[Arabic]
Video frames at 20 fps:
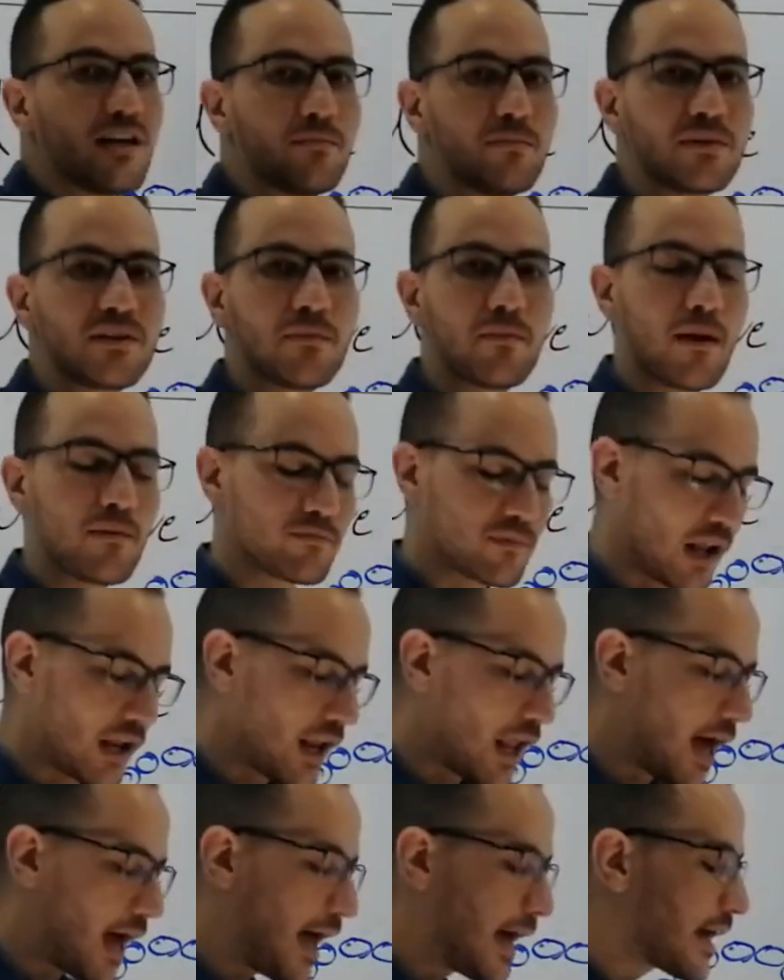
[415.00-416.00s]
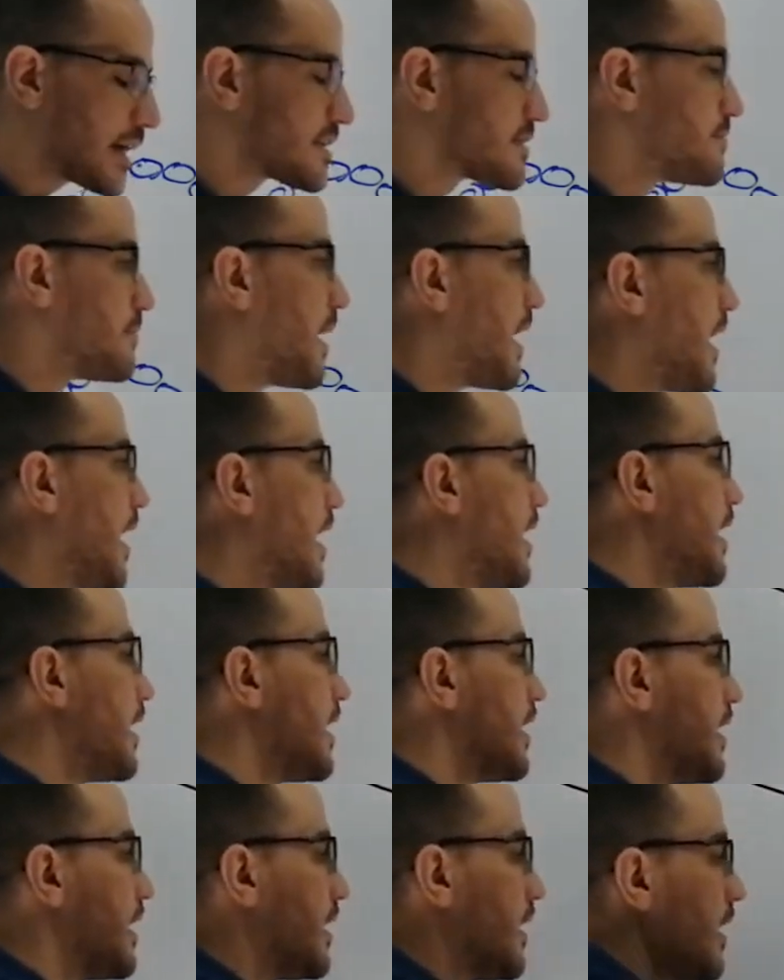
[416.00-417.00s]
ديت بتبقى مطلعه حاجه
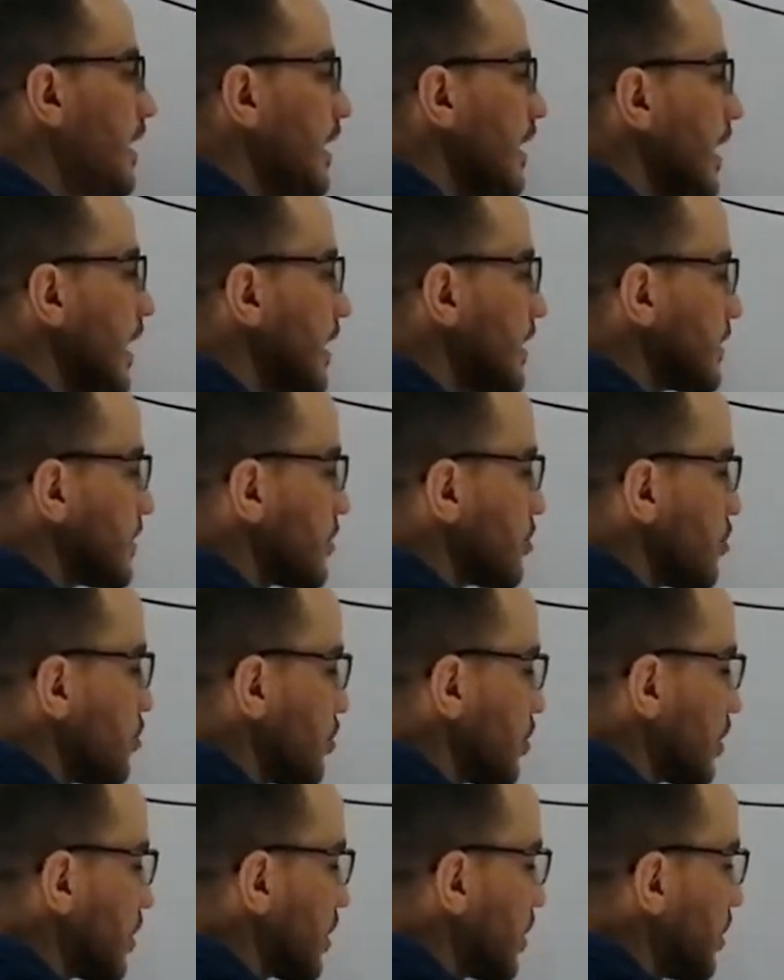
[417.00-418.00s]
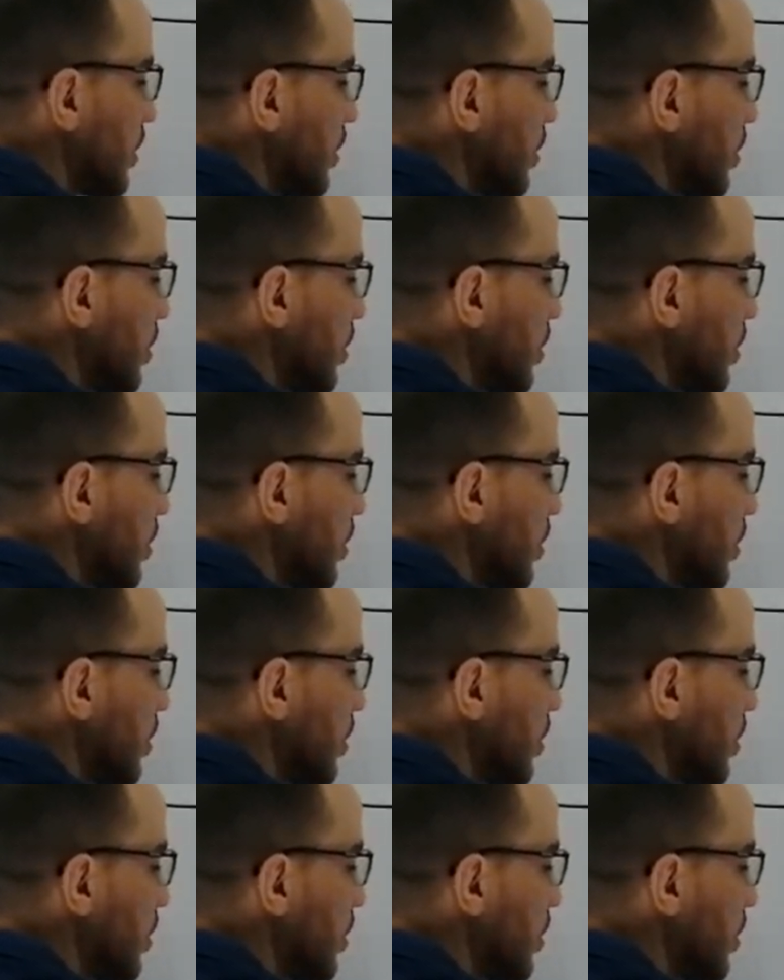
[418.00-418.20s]
اسمها الكتريك